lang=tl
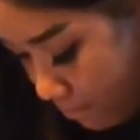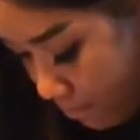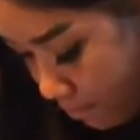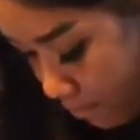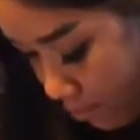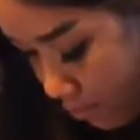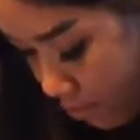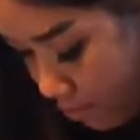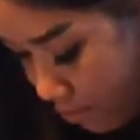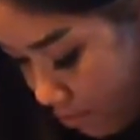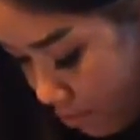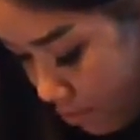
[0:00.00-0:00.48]
Luto
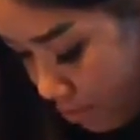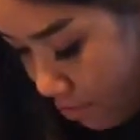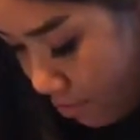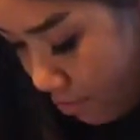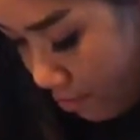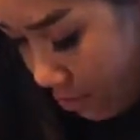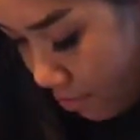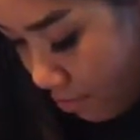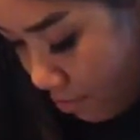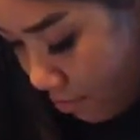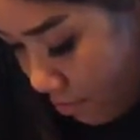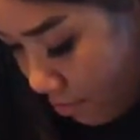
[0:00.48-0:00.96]
na yan.
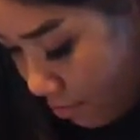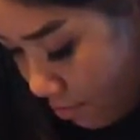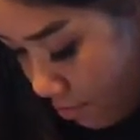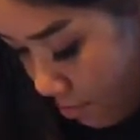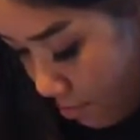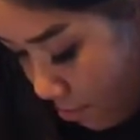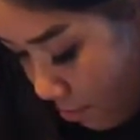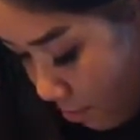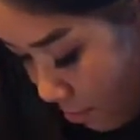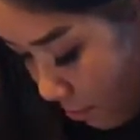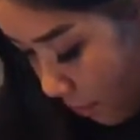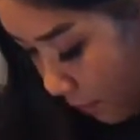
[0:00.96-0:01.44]

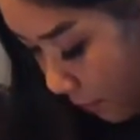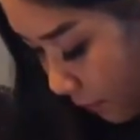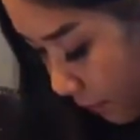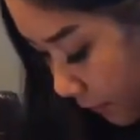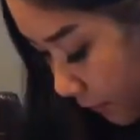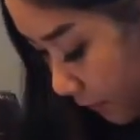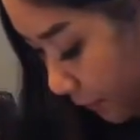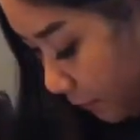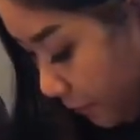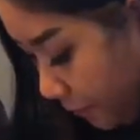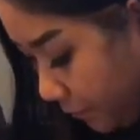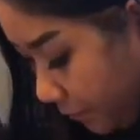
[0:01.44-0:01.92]
Luto na
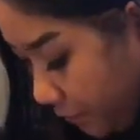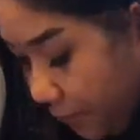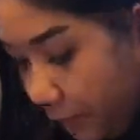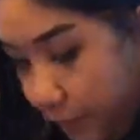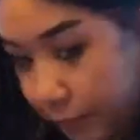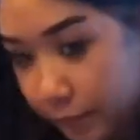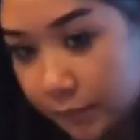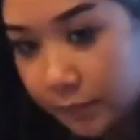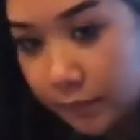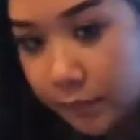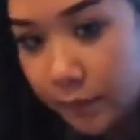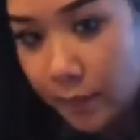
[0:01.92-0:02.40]
talaga Luto yan. Luto nga.
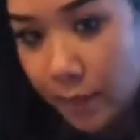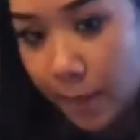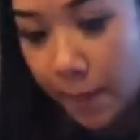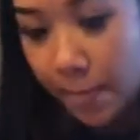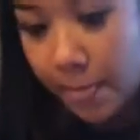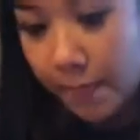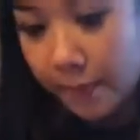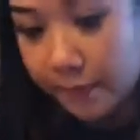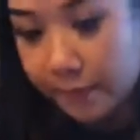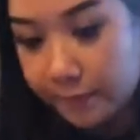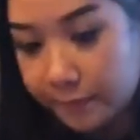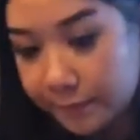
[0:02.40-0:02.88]
So,
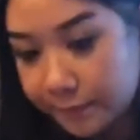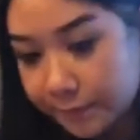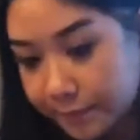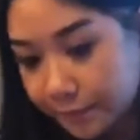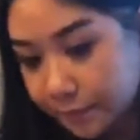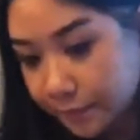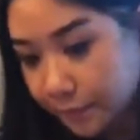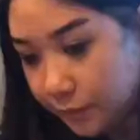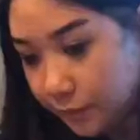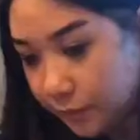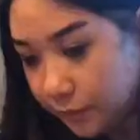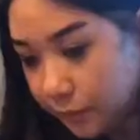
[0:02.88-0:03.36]
sobrang nga
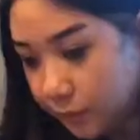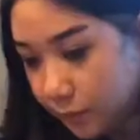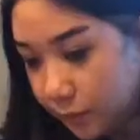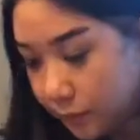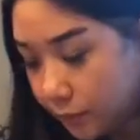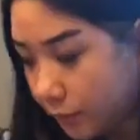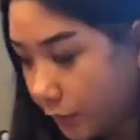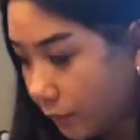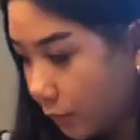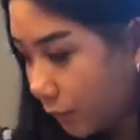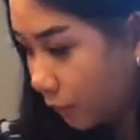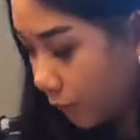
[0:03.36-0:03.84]
yan eh.
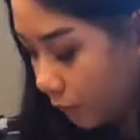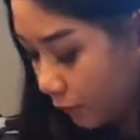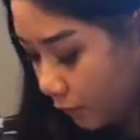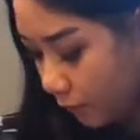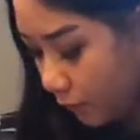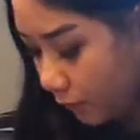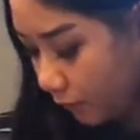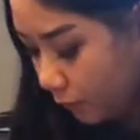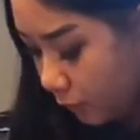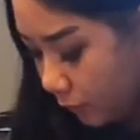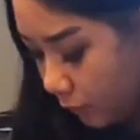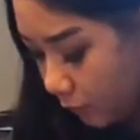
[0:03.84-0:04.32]
Hindi
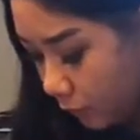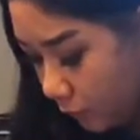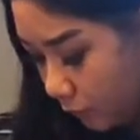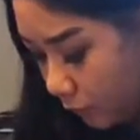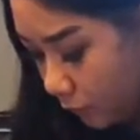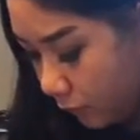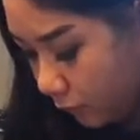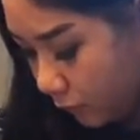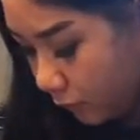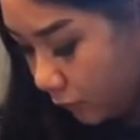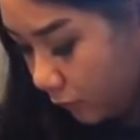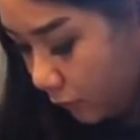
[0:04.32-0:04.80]
Nasobrahan yan. siya.